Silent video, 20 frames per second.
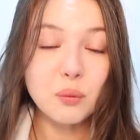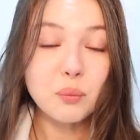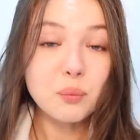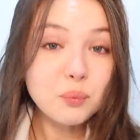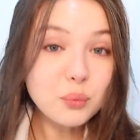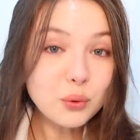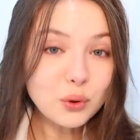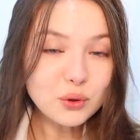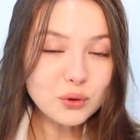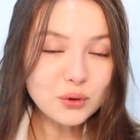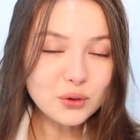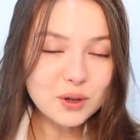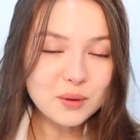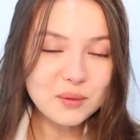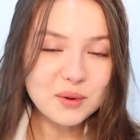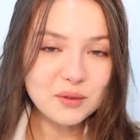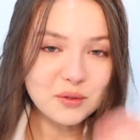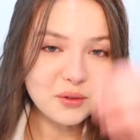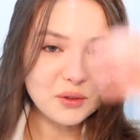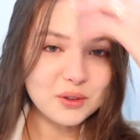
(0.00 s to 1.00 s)
Bonjour et
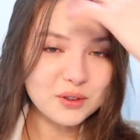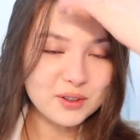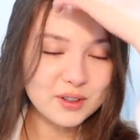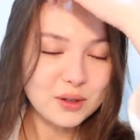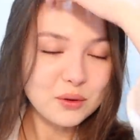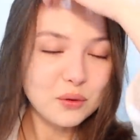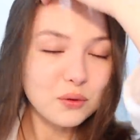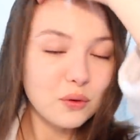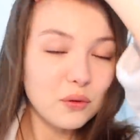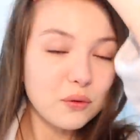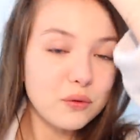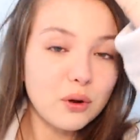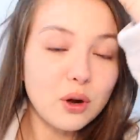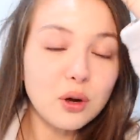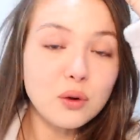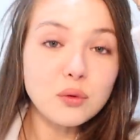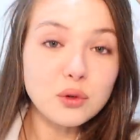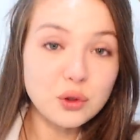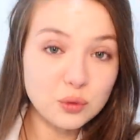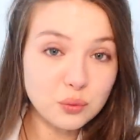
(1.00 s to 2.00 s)
bienvenue dans un nouveau
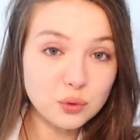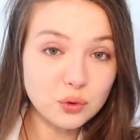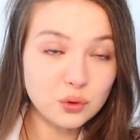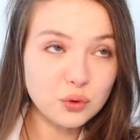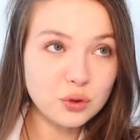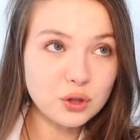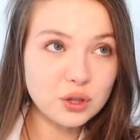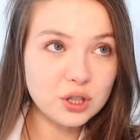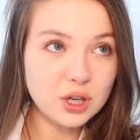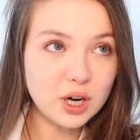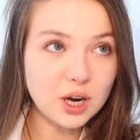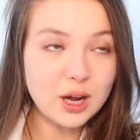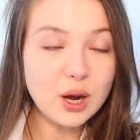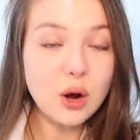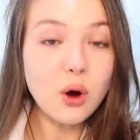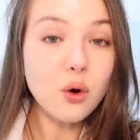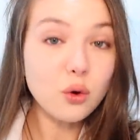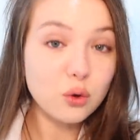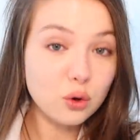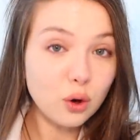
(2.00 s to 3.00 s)
vlog où je me suis dit que
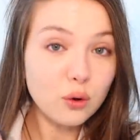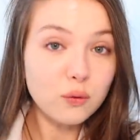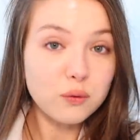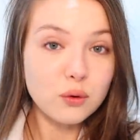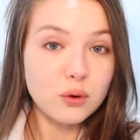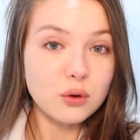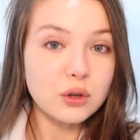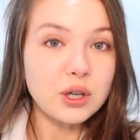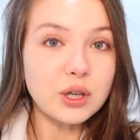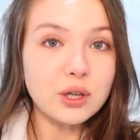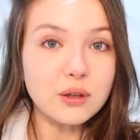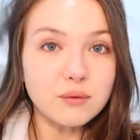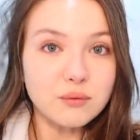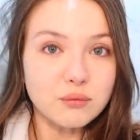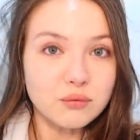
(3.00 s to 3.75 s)
j'allais encore vlogger.